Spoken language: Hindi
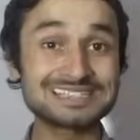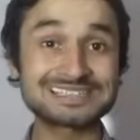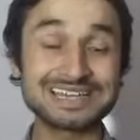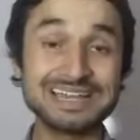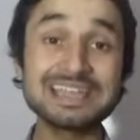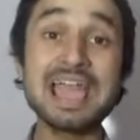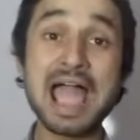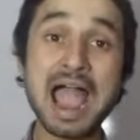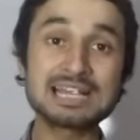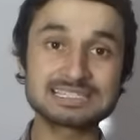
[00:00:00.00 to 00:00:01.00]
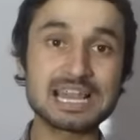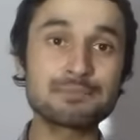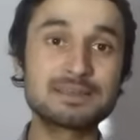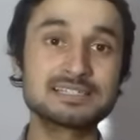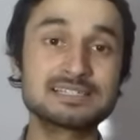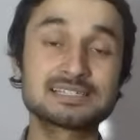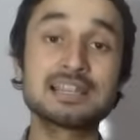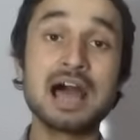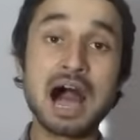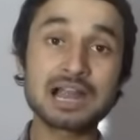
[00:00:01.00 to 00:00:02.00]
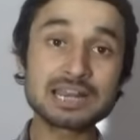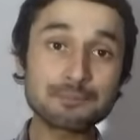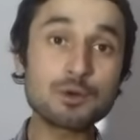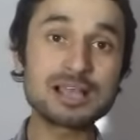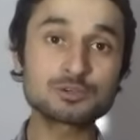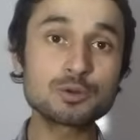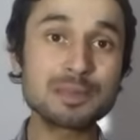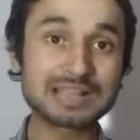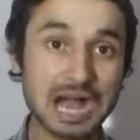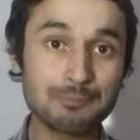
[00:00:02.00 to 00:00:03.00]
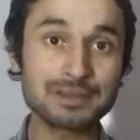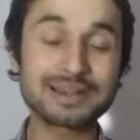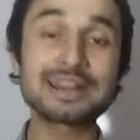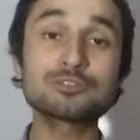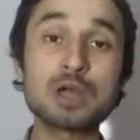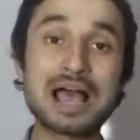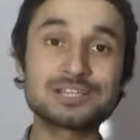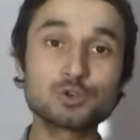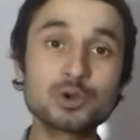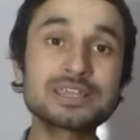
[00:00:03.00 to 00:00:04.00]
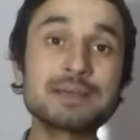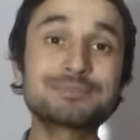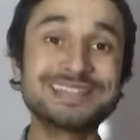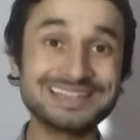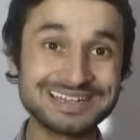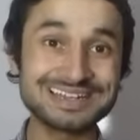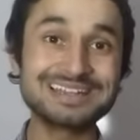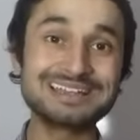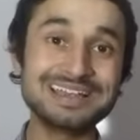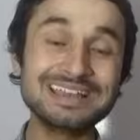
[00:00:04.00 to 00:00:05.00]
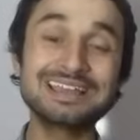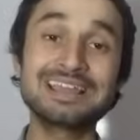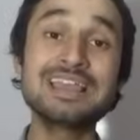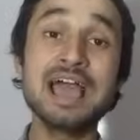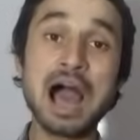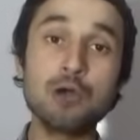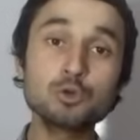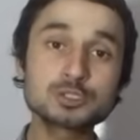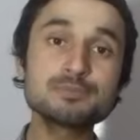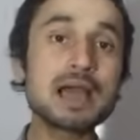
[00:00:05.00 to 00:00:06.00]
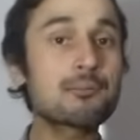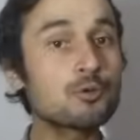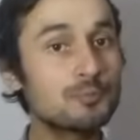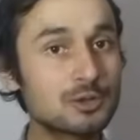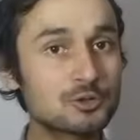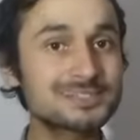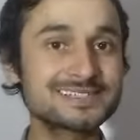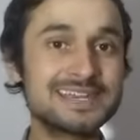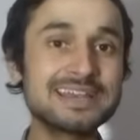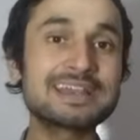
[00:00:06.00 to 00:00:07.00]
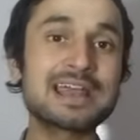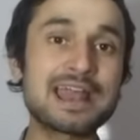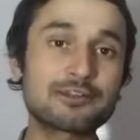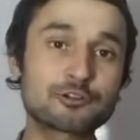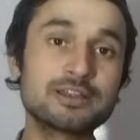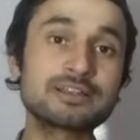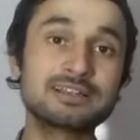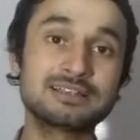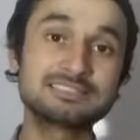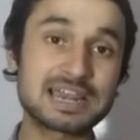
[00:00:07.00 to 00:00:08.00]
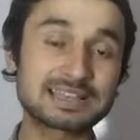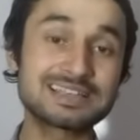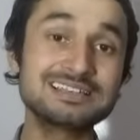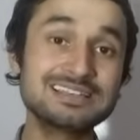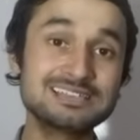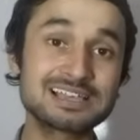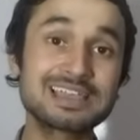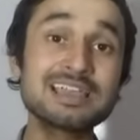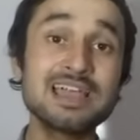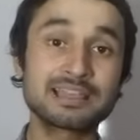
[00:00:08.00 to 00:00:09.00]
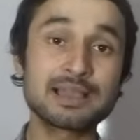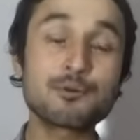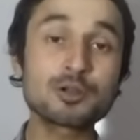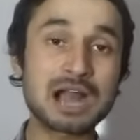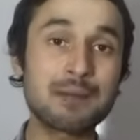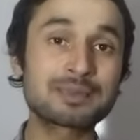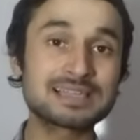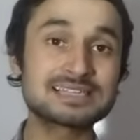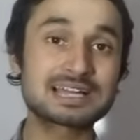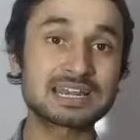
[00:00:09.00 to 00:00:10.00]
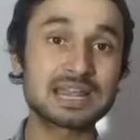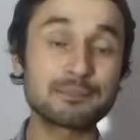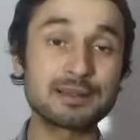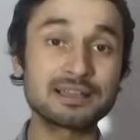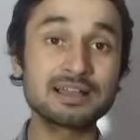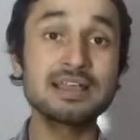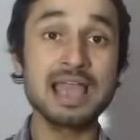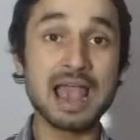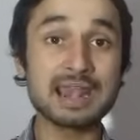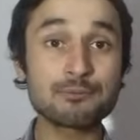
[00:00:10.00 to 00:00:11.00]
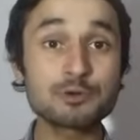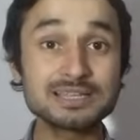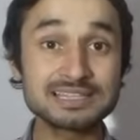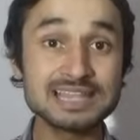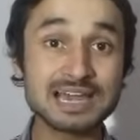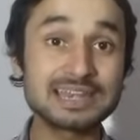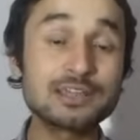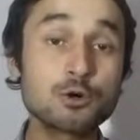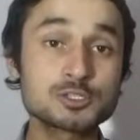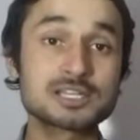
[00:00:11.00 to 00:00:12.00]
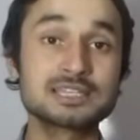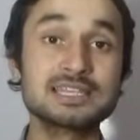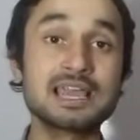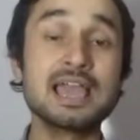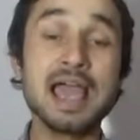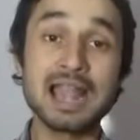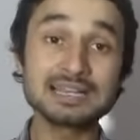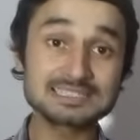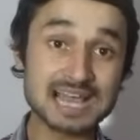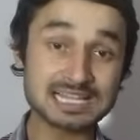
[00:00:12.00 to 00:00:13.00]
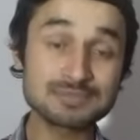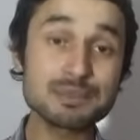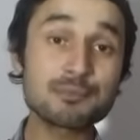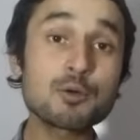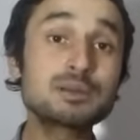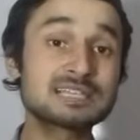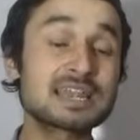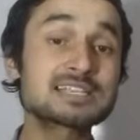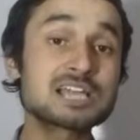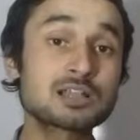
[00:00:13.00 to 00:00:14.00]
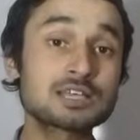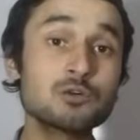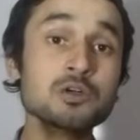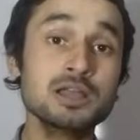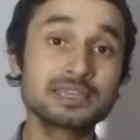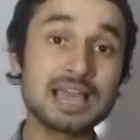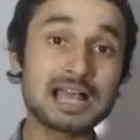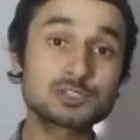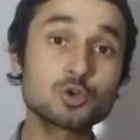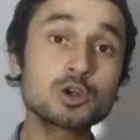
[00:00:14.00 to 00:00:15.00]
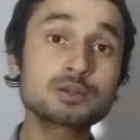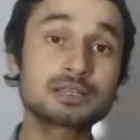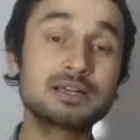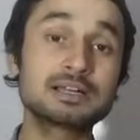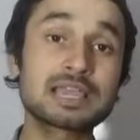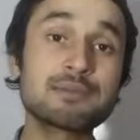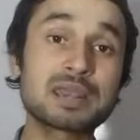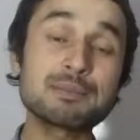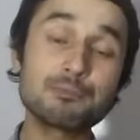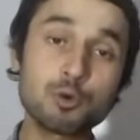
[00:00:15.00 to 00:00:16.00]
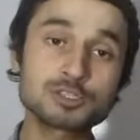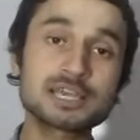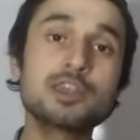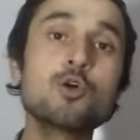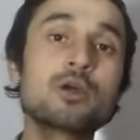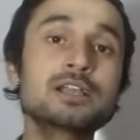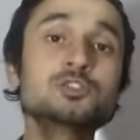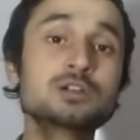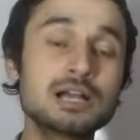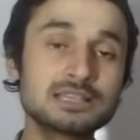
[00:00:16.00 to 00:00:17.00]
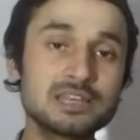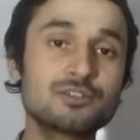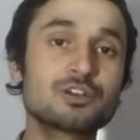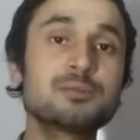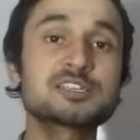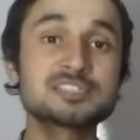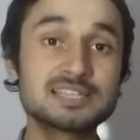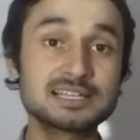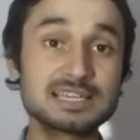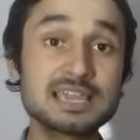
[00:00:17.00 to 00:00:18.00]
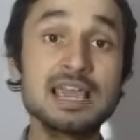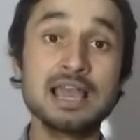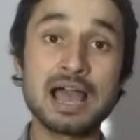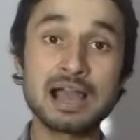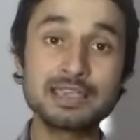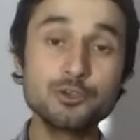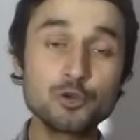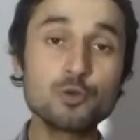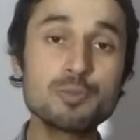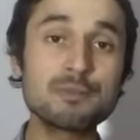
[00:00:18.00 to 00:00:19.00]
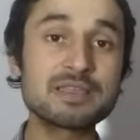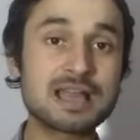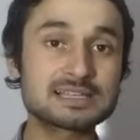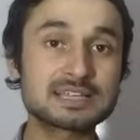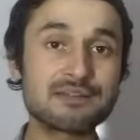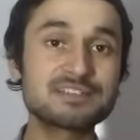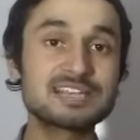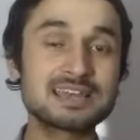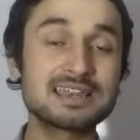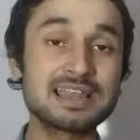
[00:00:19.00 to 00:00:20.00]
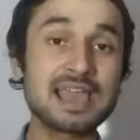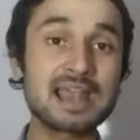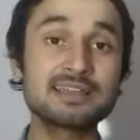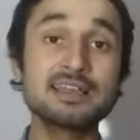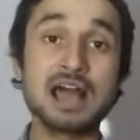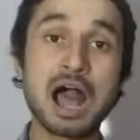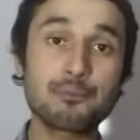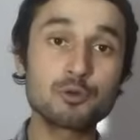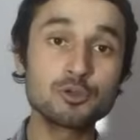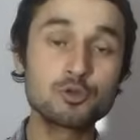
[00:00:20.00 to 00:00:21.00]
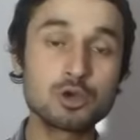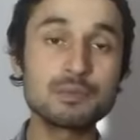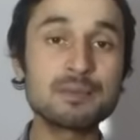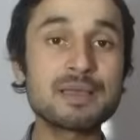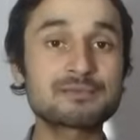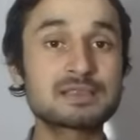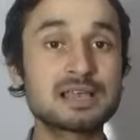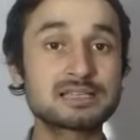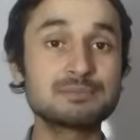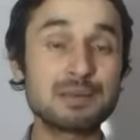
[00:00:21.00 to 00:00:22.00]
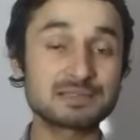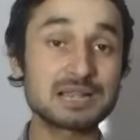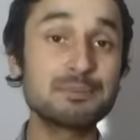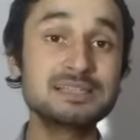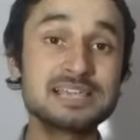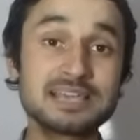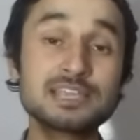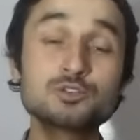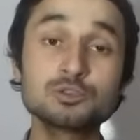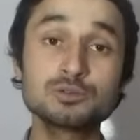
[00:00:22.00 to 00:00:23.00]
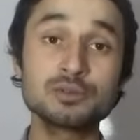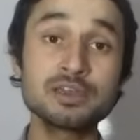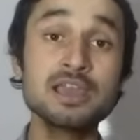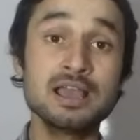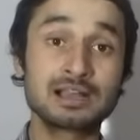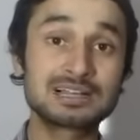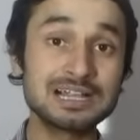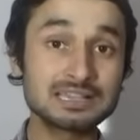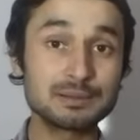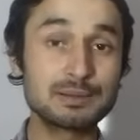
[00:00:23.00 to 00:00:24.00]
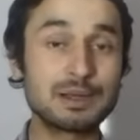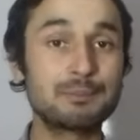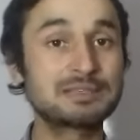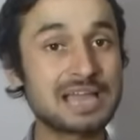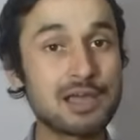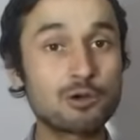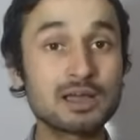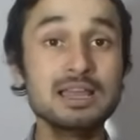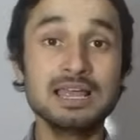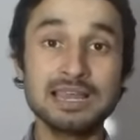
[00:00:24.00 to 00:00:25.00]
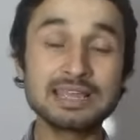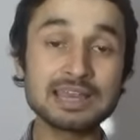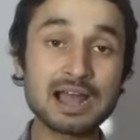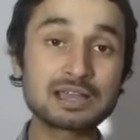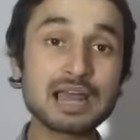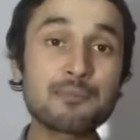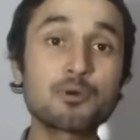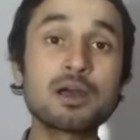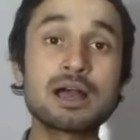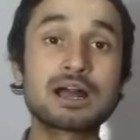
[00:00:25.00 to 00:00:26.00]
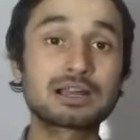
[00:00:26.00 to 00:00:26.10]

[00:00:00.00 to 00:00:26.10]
डेज ट्रेनिंग एंड सेल्फ डिसीजन अगर आपको एजोड में काम करना है तो एजोड की आप तीन दिन की ट्रेनिंग लें उसमें आपको बिल्कुल स्टिक एंड एडक्रेट जानकारी दी जाएगी कि आपको काम कैसे करना पड़ेगा एंड आपको कितनी अर्निंग हो सकती है एंड साथ ही मैं आपको बताना चाहता हूँ कि एजोड के बारे में बहुत सारे लोग हैं जो गलत इन्फॉर्मेशन देते हैं यूट्यूब पर भी ऐसे काफ़ी चैनल हैं एंड आपको गूगल पे भी ऐसी वेबसाइट मिल जाएंगी जो इन्होंने गलत बताया होगा लेकिन अगर आपको